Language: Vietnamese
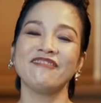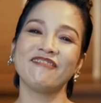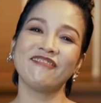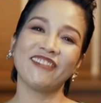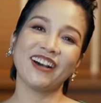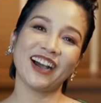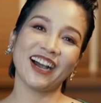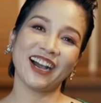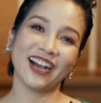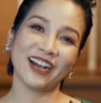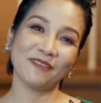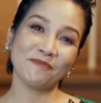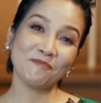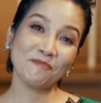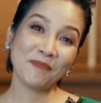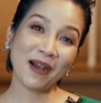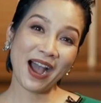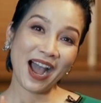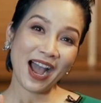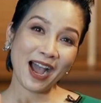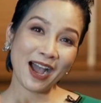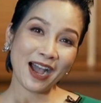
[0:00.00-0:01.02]
và
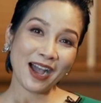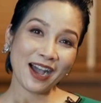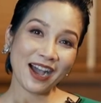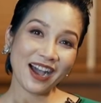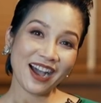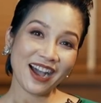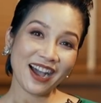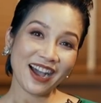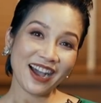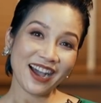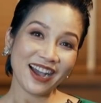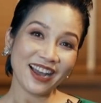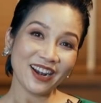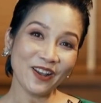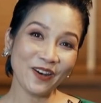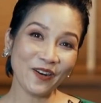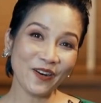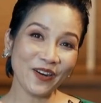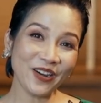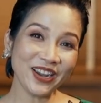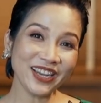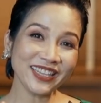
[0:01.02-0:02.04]
ba
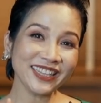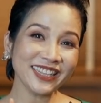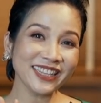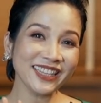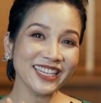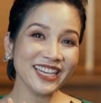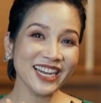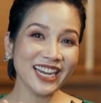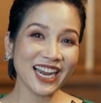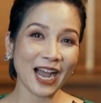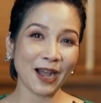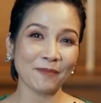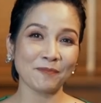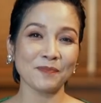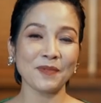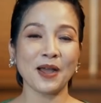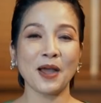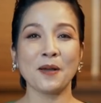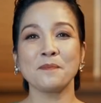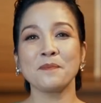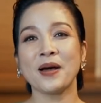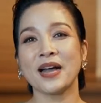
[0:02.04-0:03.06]
lỗi thường gặp
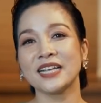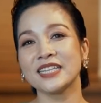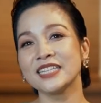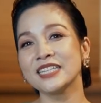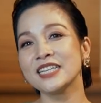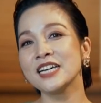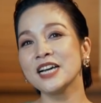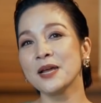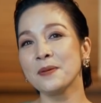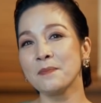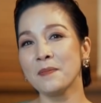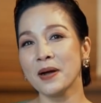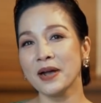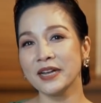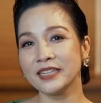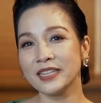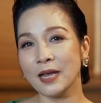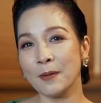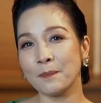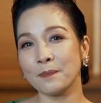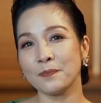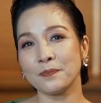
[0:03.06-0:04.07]
mà những người
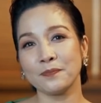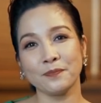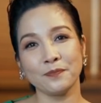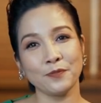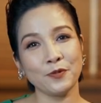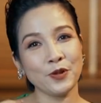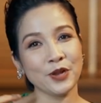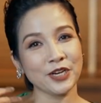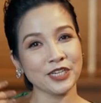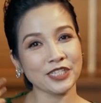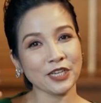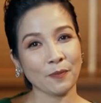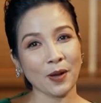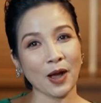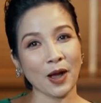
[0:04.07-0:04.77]
mới tập luyện